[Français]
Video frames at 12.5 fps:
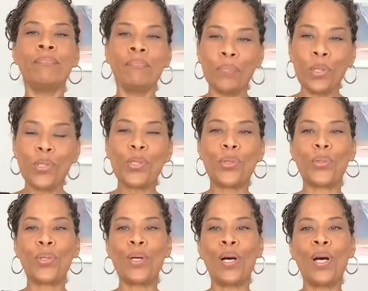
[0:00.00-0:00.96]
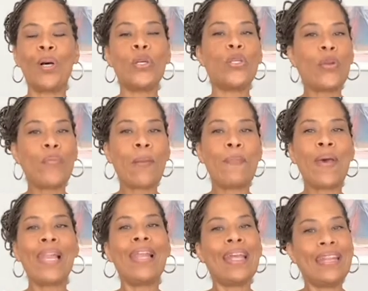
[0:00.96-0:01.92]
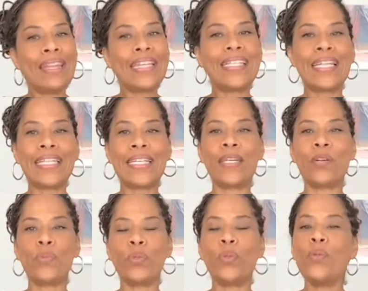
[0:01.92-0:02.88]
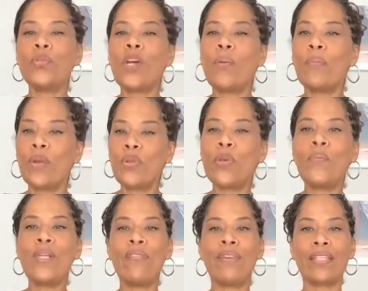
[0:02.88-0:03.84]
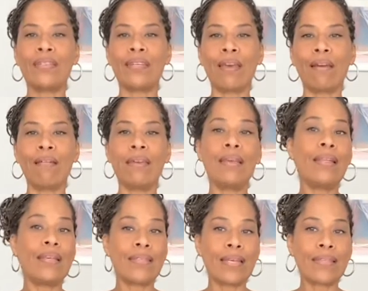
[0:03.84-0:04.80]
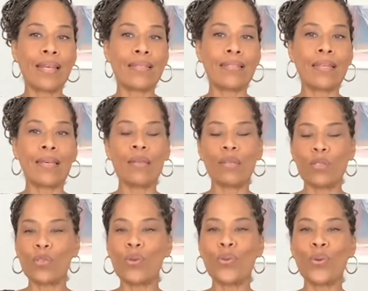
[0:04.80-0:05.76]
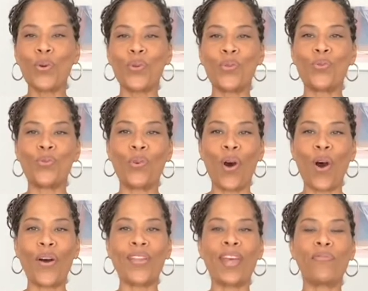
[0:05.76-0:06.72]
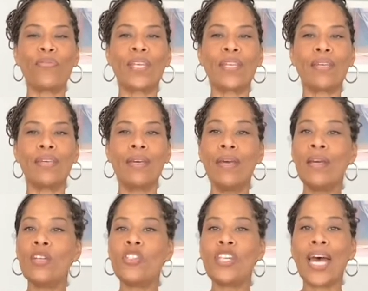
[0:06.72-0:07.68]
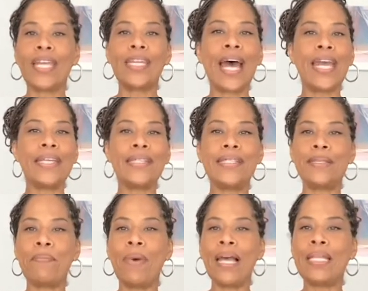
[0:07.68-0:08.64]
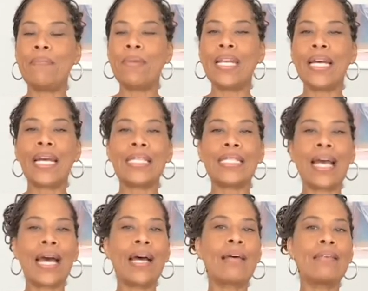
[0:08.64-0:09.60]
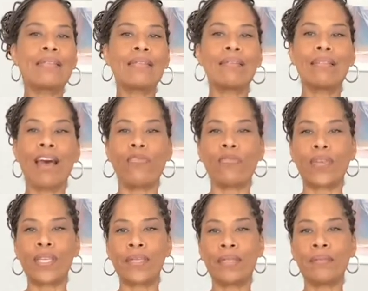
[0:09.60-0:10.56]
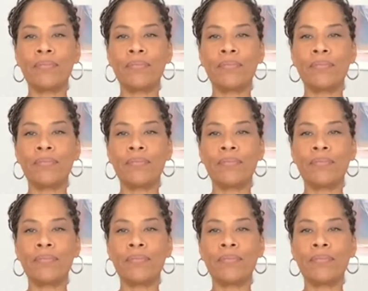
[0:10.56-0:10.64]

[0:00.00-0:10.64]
Bonjour, je m'appelle Nathalie Yamb. Nous sommes en 2021 et les assassins sont de retour en Afrique. Tchad, Haïti, Mali, Madagascar, Centrafrique.